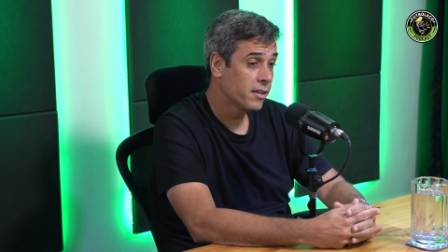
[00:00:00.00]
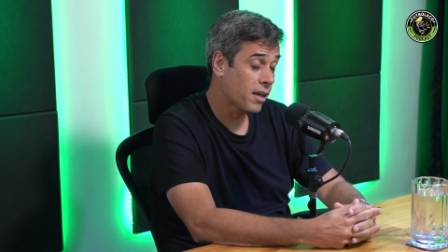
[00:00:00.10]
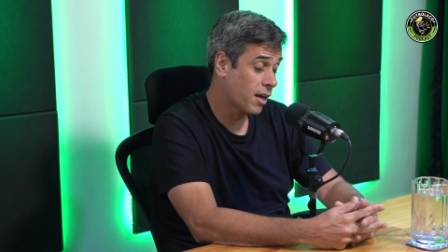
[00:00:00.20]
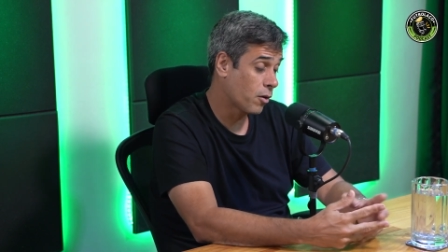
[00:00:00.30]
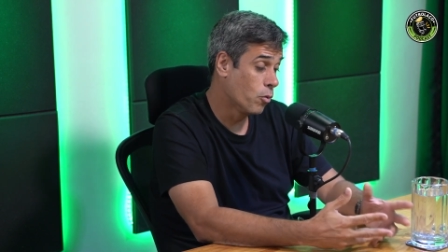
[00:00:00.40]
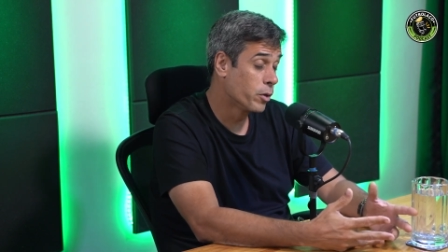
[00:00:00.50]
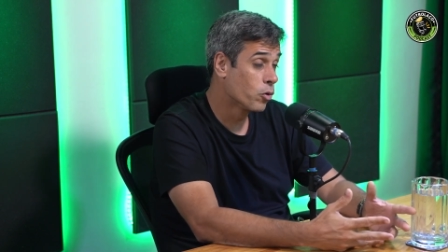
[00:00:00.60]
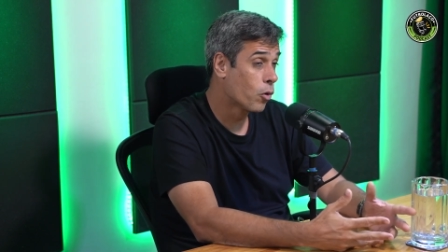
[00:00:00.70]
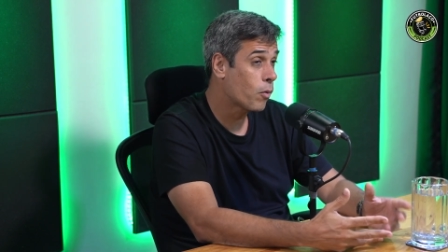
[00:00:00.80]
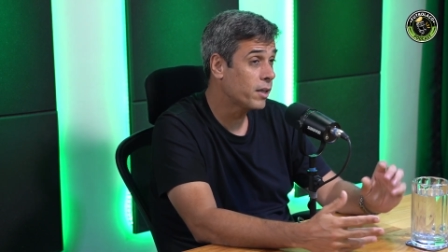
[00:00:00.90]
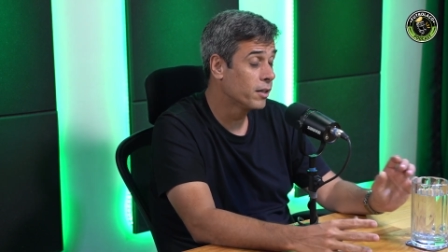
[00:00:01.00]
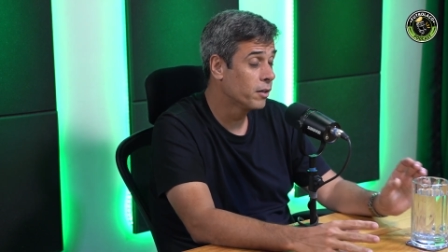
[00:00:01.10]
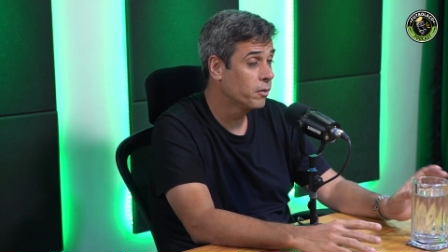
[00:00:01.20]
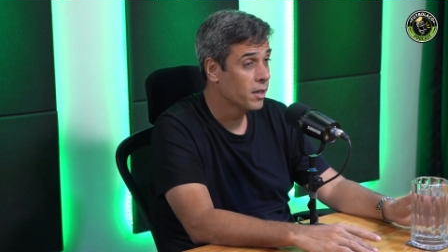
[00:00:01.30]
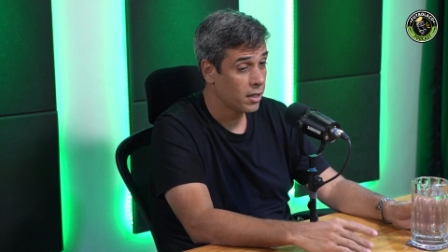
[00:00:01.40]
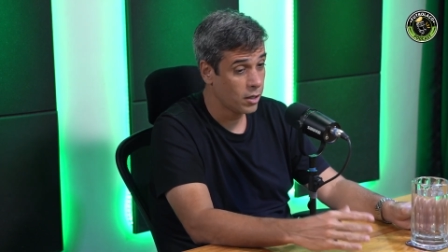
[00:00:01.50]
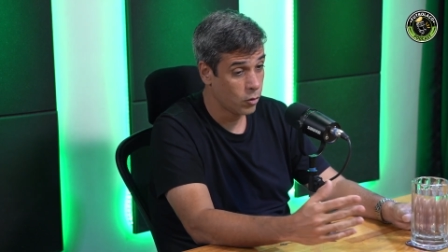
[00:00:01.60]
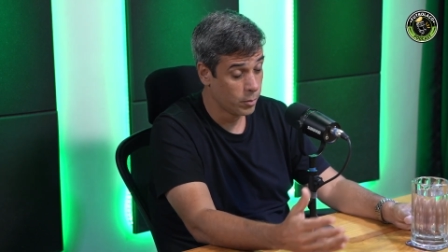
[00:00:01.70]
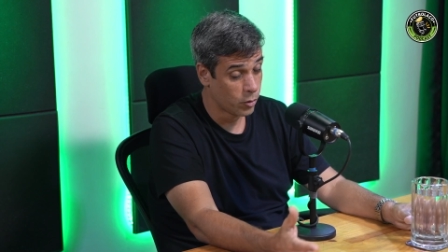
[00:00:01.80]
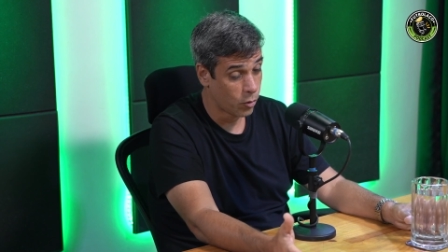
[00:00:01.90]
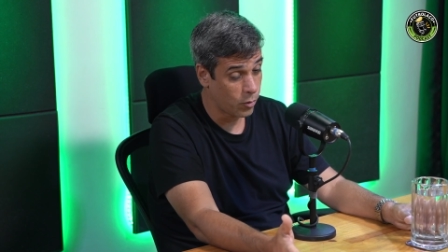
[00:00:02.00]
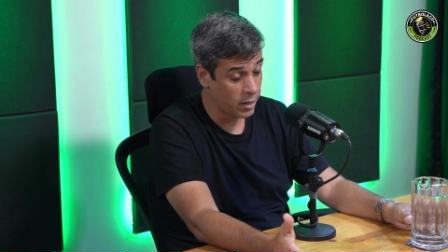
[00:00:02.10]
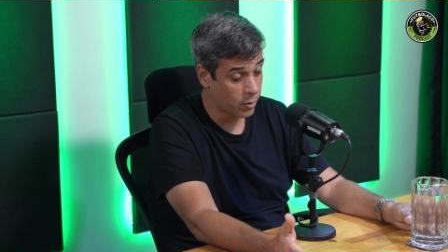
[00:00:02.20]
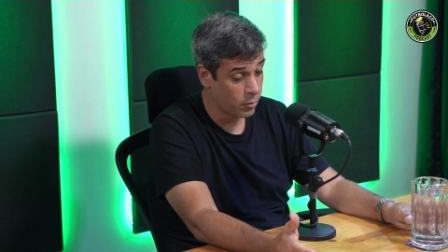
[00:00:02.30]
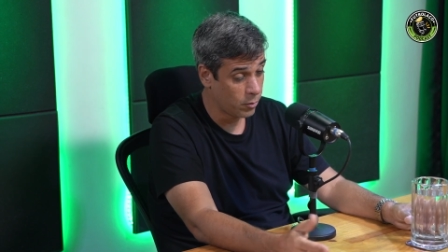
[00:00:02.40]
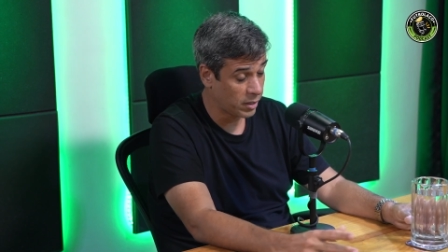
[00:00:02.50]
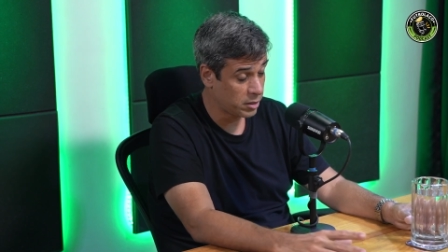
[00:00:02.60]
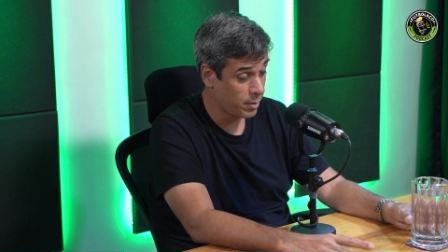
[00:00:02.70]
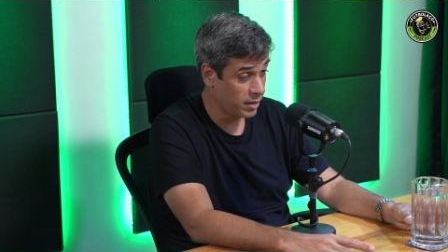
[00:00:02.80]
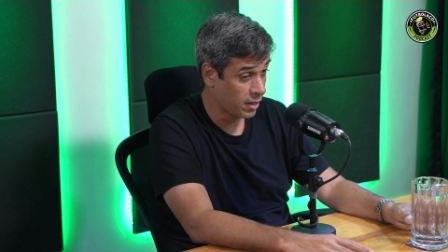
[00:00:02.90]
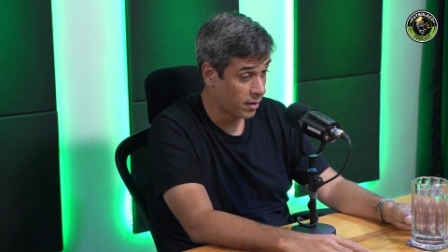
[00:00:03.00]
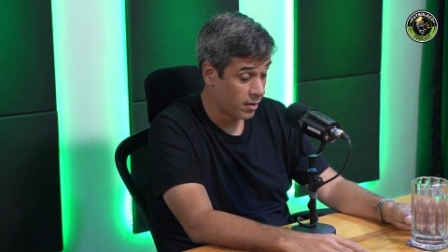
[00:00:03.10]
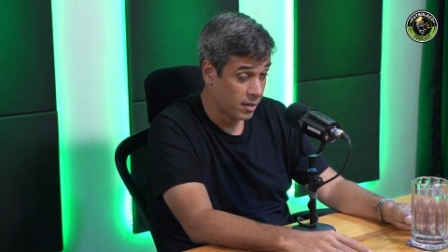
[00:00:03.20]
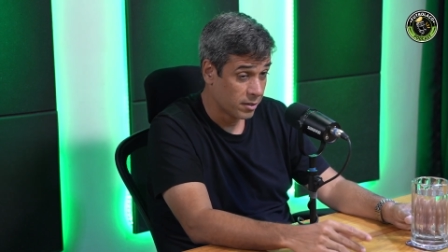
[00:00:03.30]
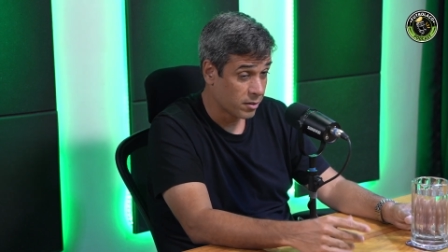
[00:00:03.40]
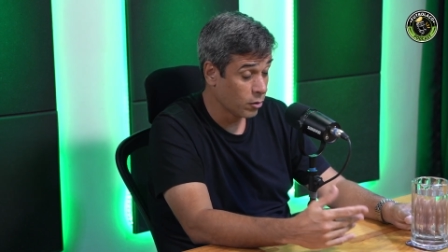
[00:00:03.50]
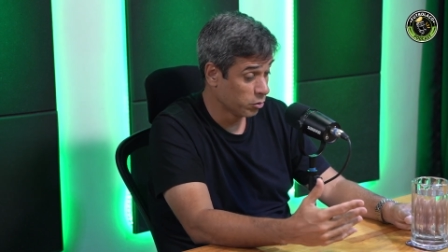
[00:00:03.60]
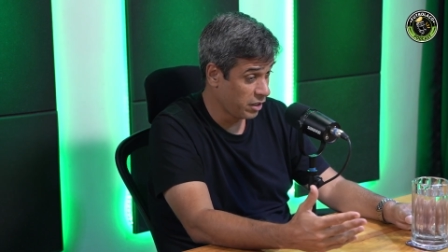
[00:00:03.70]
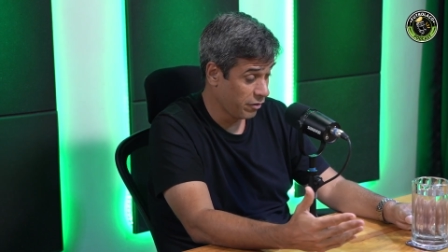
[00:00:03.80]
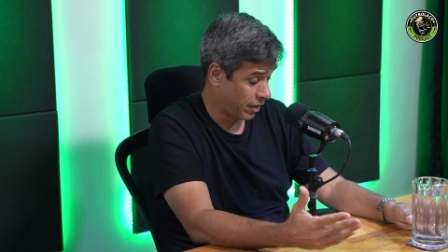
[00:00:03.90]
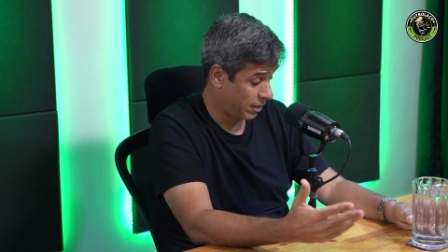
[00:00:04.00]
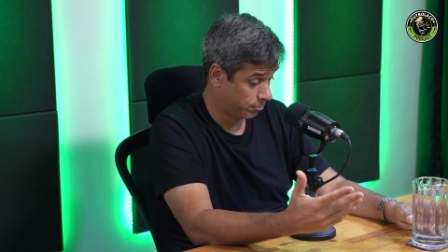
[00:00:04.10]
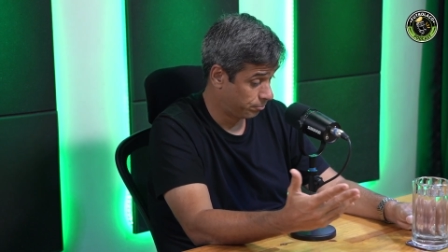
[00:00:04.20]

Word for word: que culminou com aquilo e culminou com, ali com o SBT. Inclusive, aí,